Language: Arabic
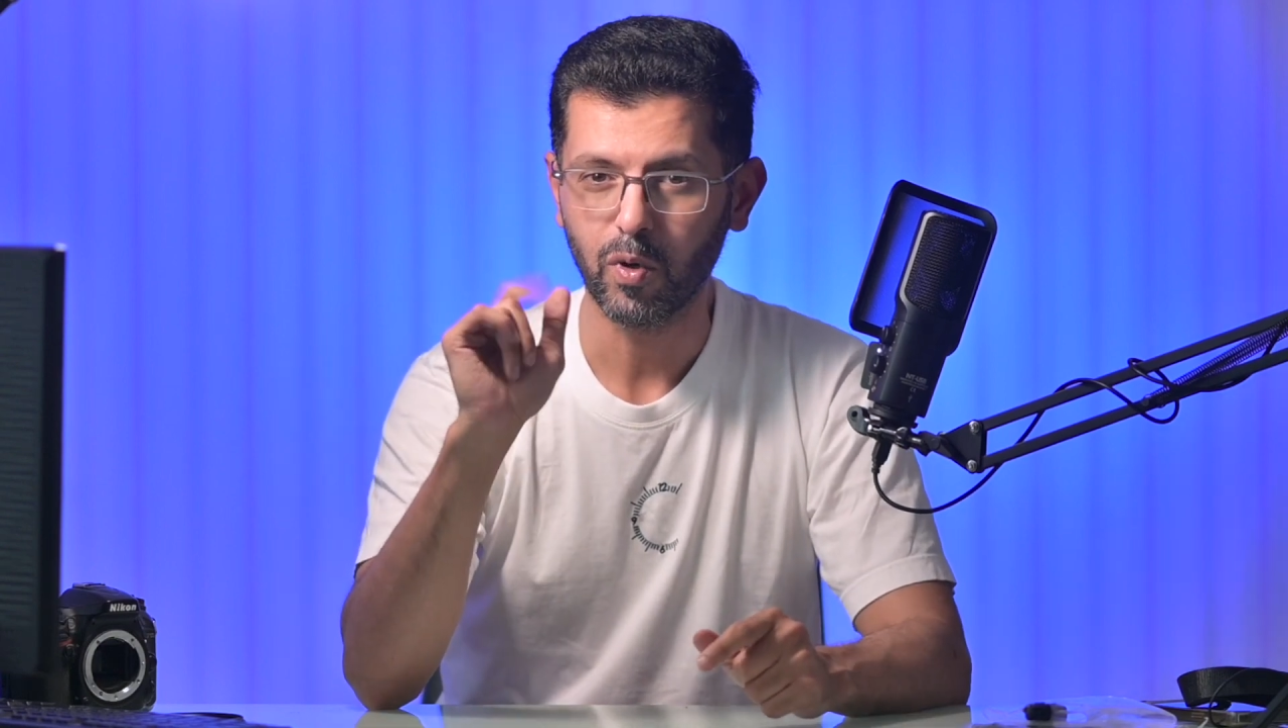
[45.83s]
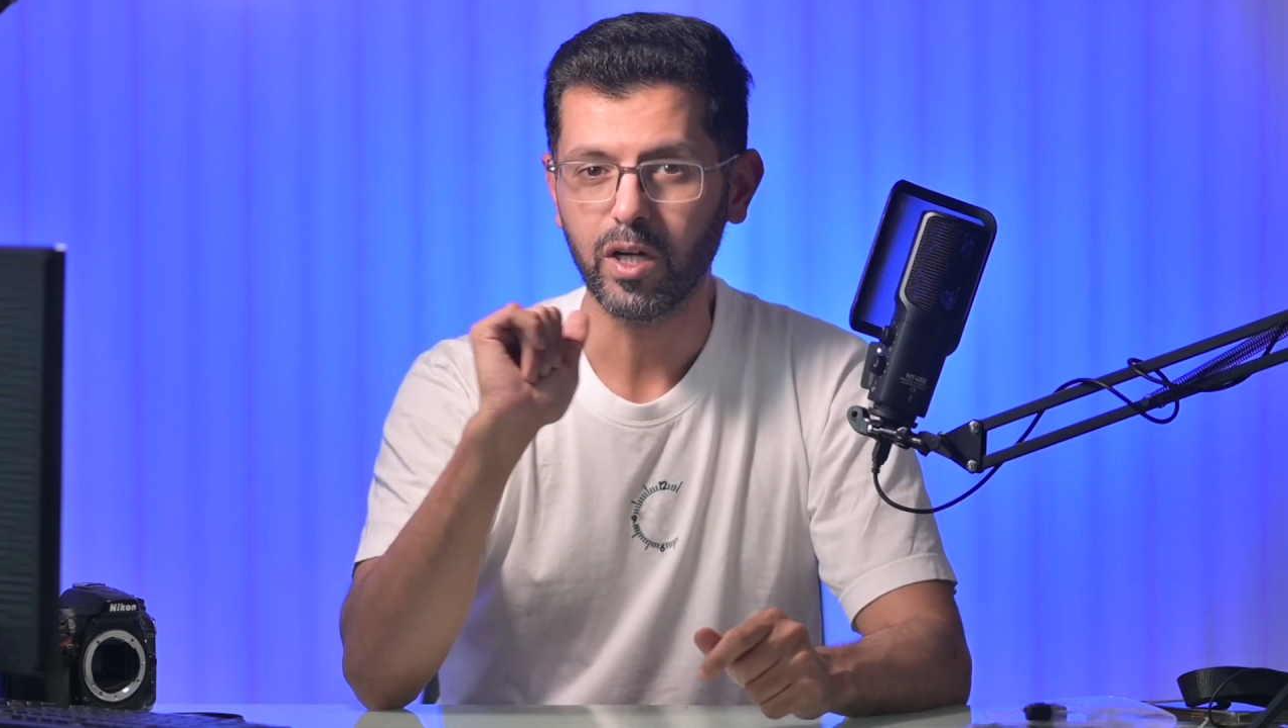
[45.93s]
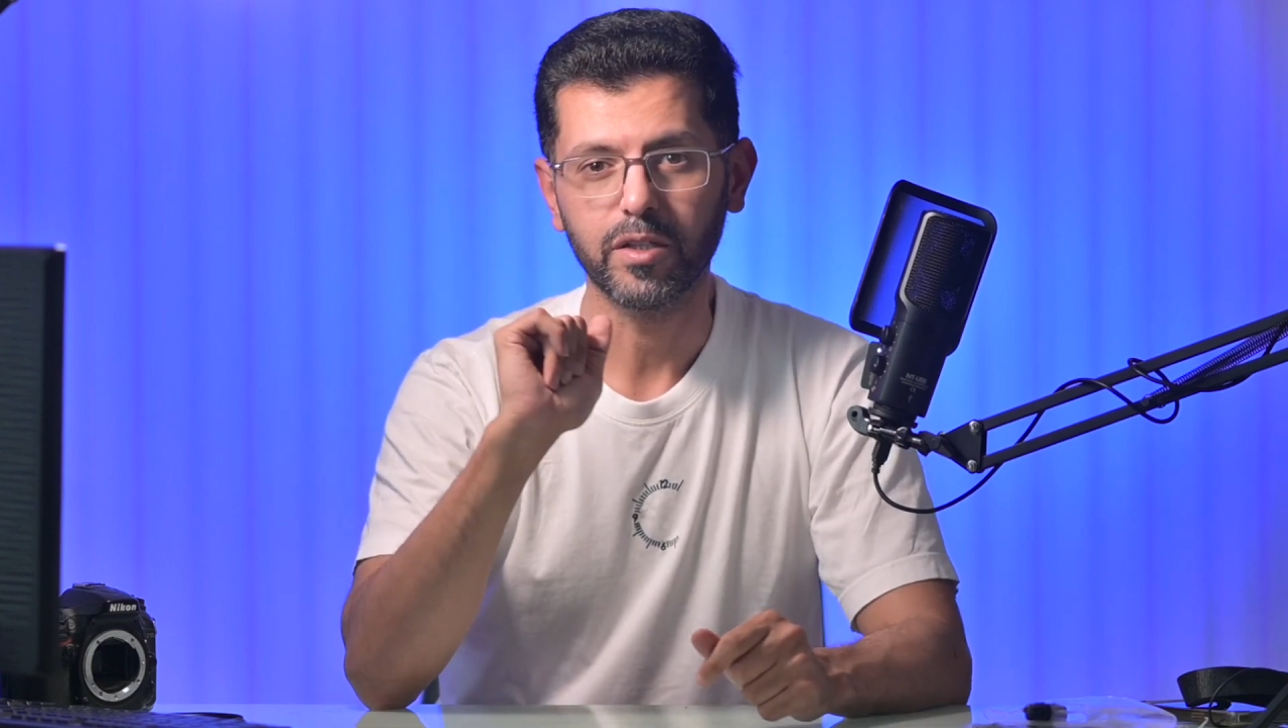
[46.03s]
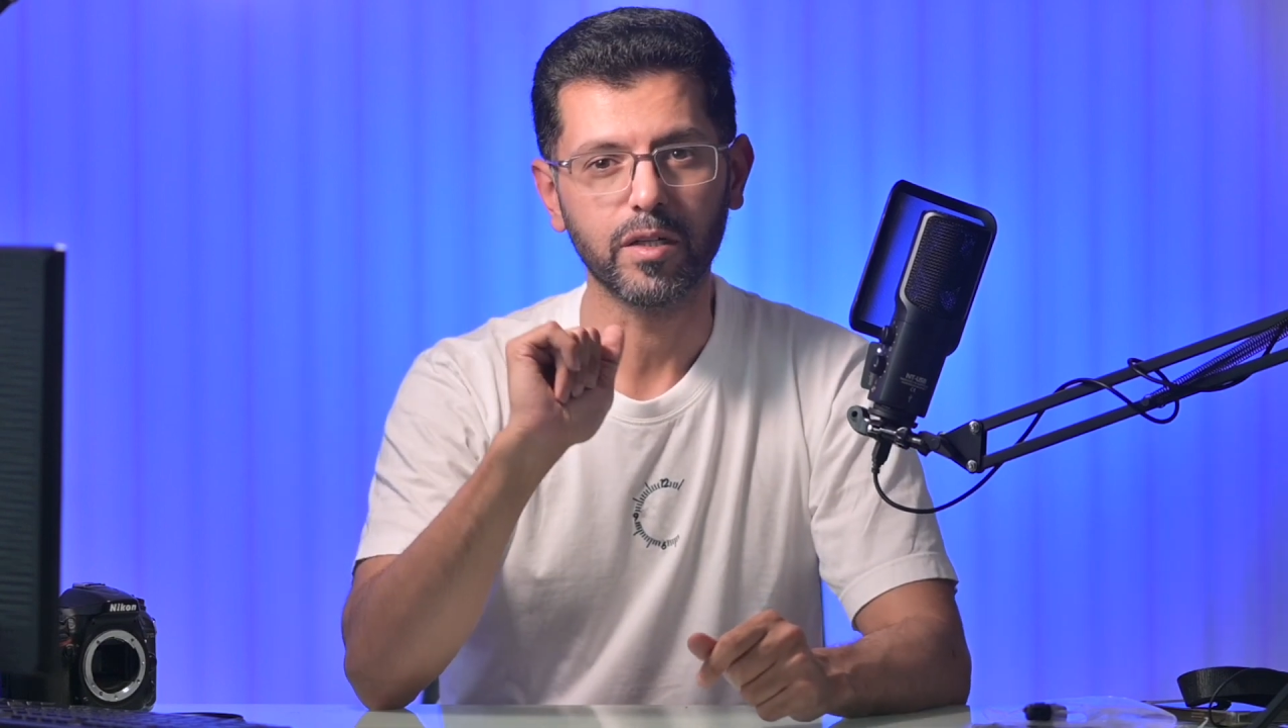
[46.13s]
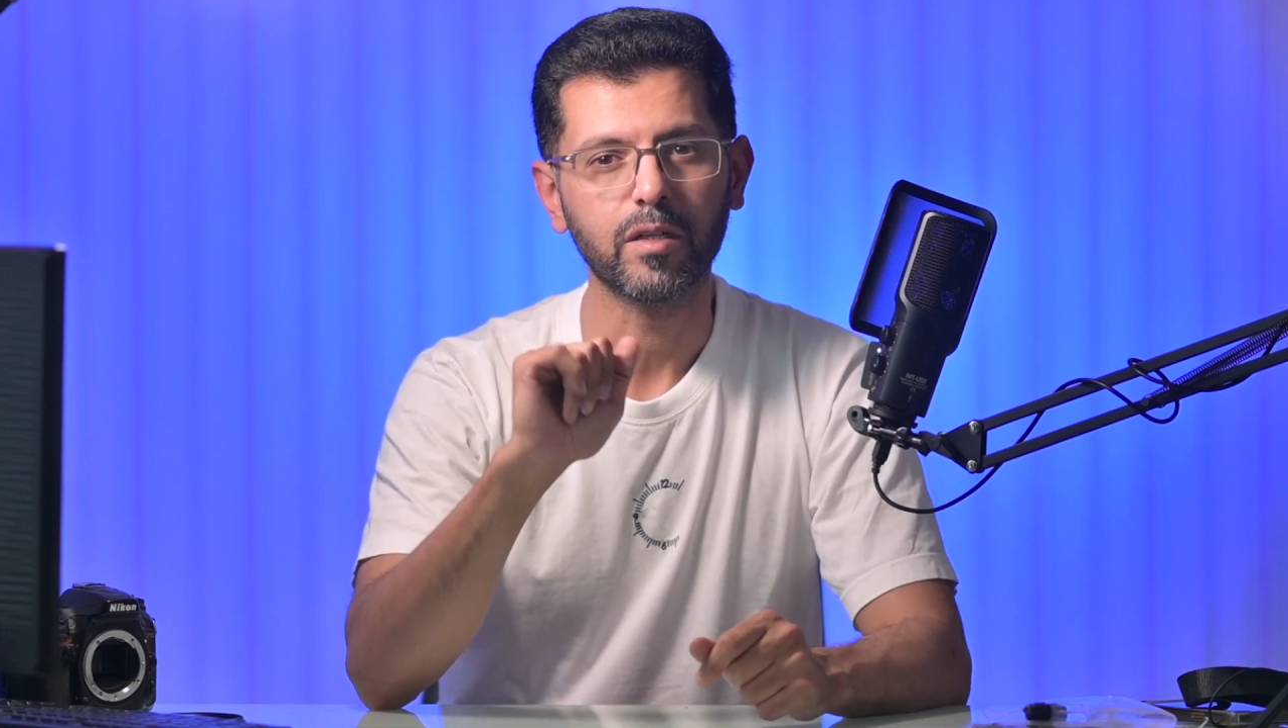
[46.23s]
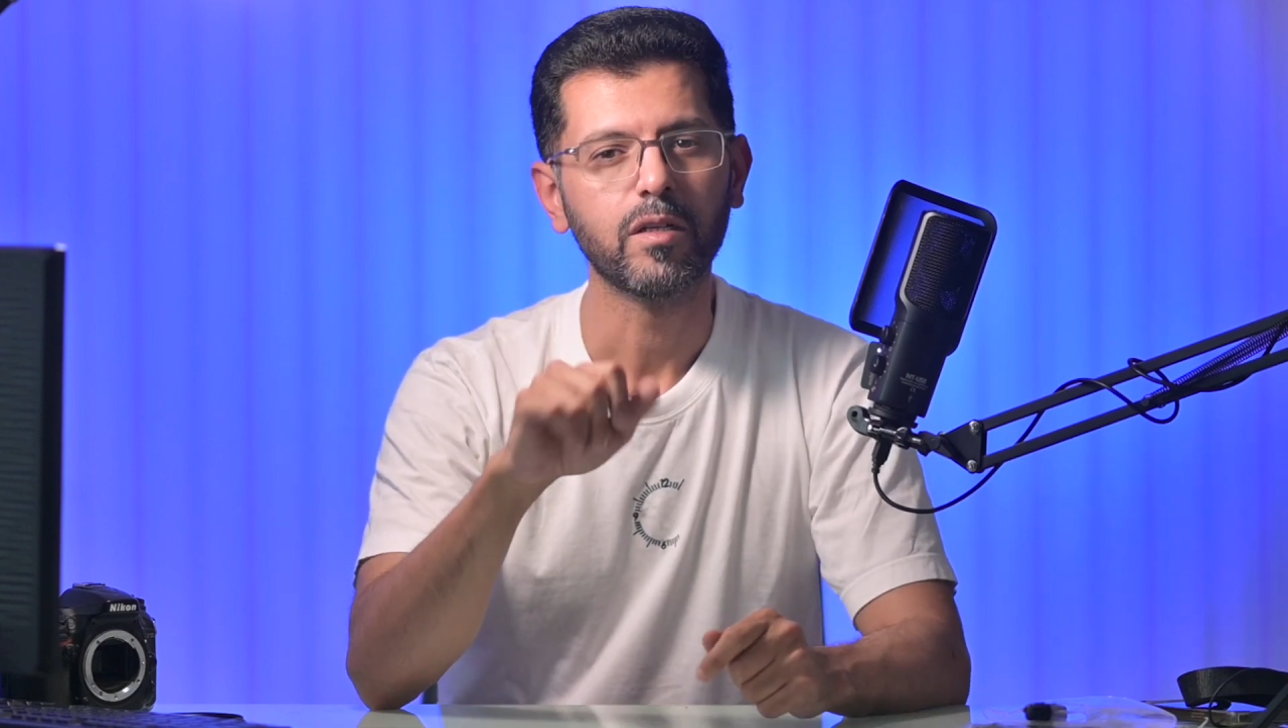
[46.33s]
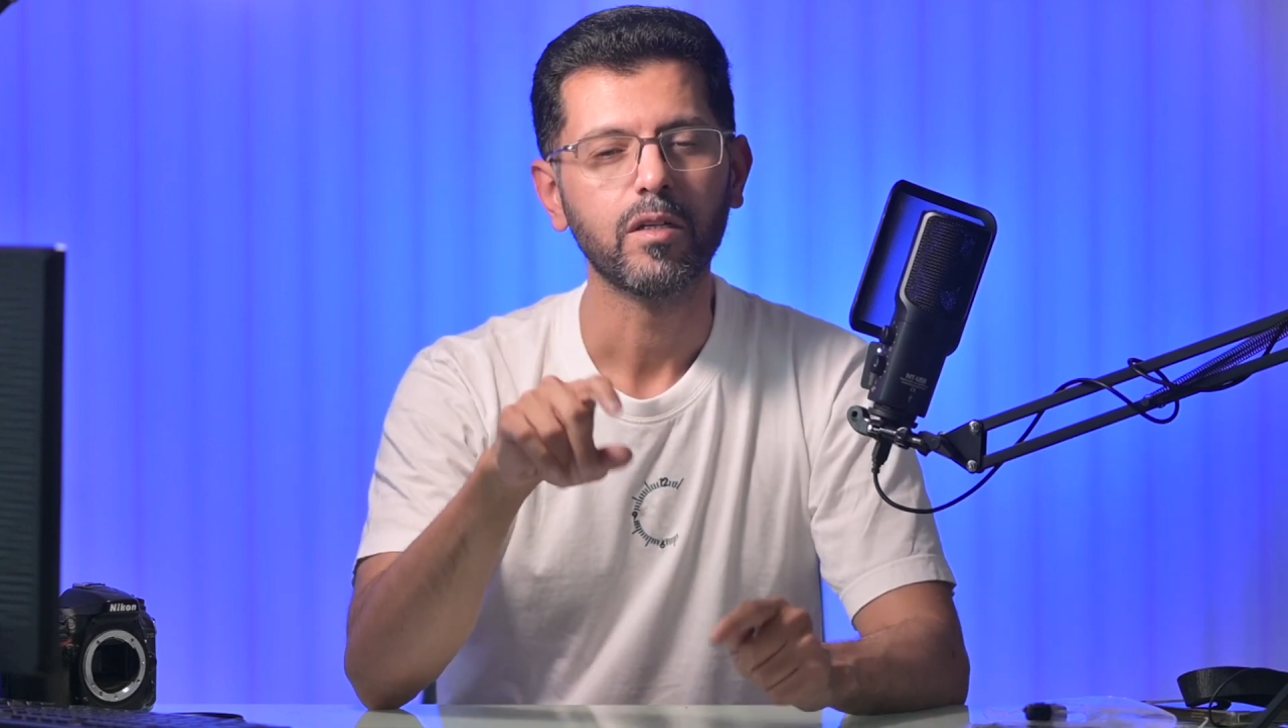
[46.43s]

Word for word: واحده